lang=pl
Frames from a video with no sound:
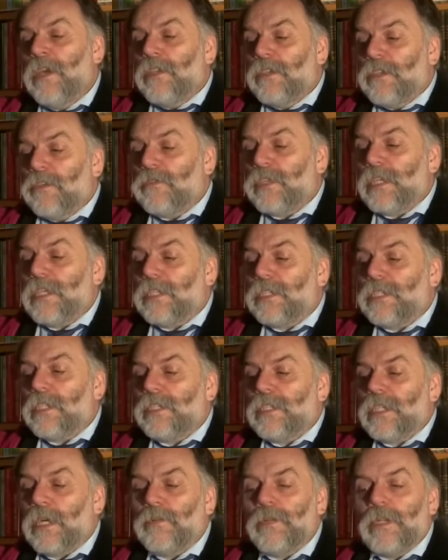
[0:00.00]
To wreszcie
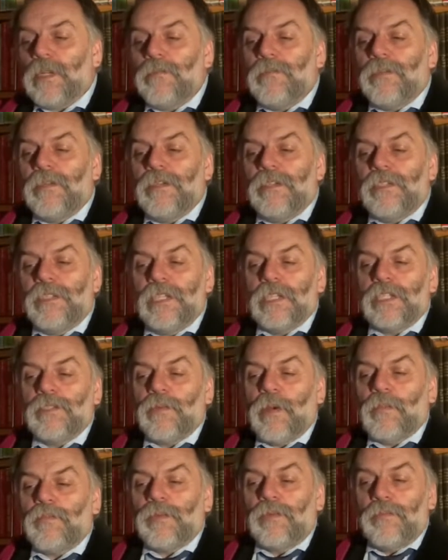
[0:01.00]
całkiem
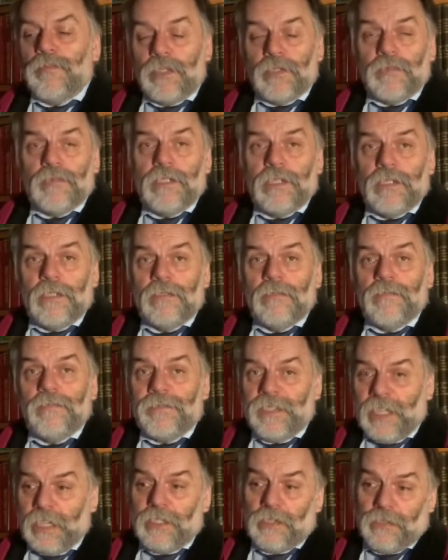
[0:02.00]
niezłe pomysły
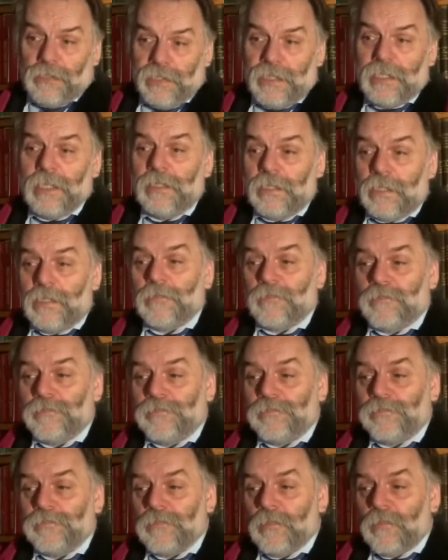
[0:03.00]
na rządzenie.
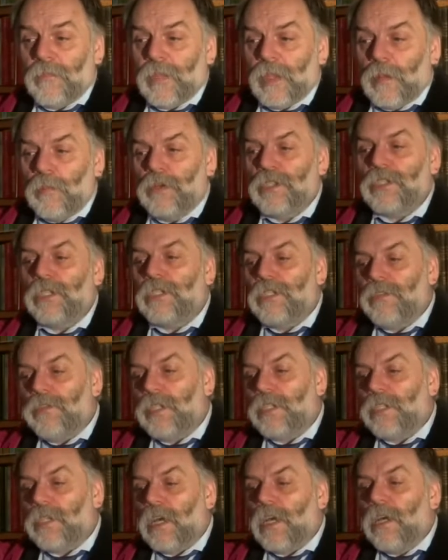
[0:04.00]
Bo
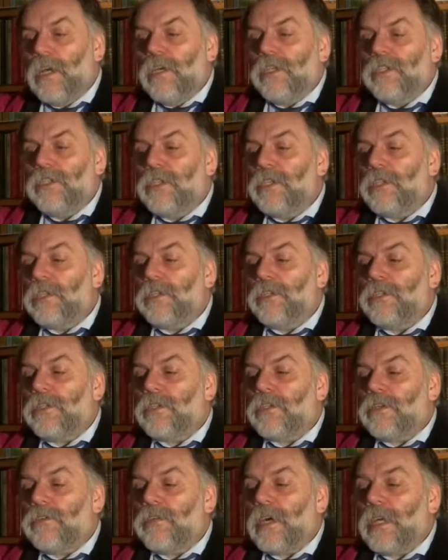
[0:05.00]
rzeczywiście ci
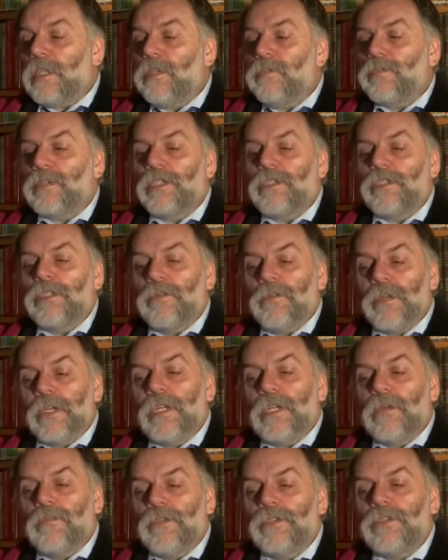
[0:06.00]
krytykowani przez
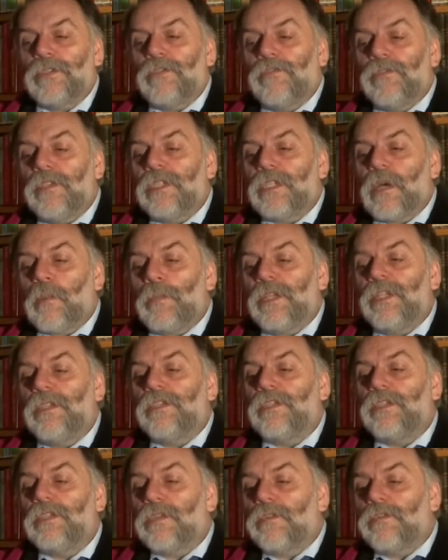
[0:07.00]
Dołęgę Mostowicza
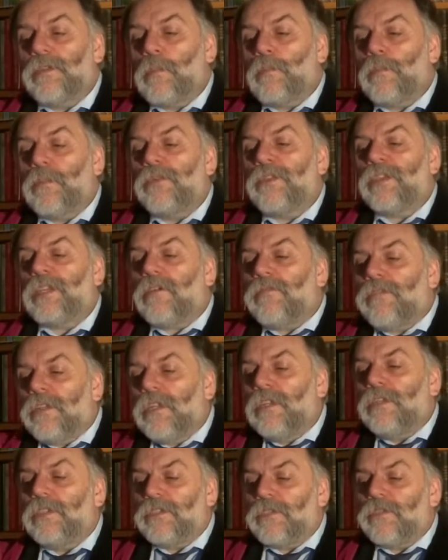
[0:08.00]
ministrowie
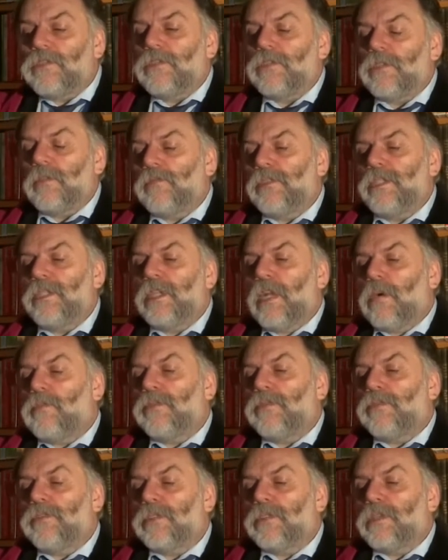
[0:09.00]
potrafili coś zrobić dla
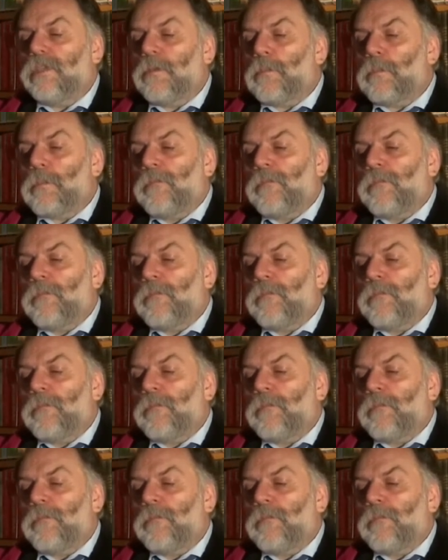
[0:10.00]
Polski.